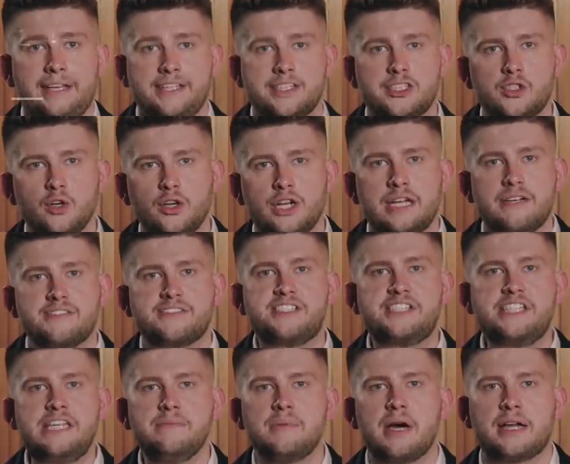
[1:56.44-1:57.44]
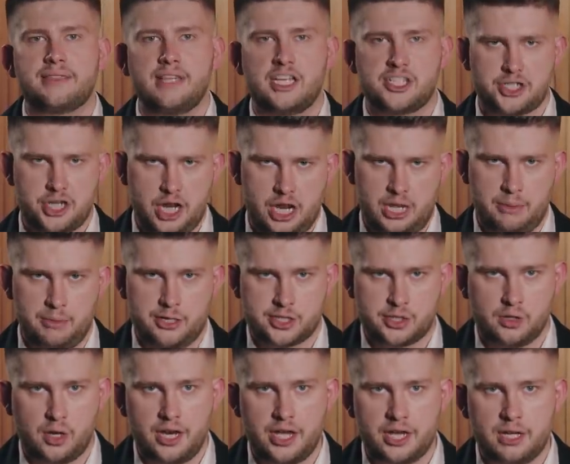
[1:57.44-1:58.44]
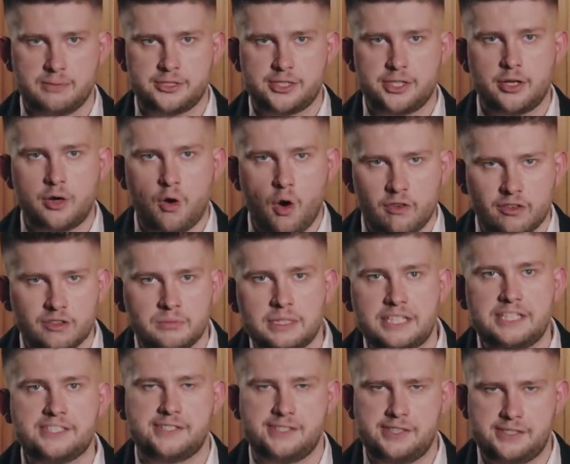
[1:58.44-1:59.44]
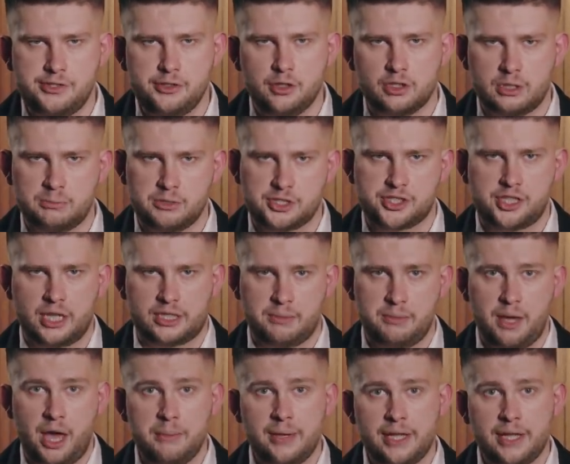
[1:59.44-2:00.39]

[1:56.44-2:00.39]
История взаимоотношений между Олегом Тиньковым и Соединенными Штатами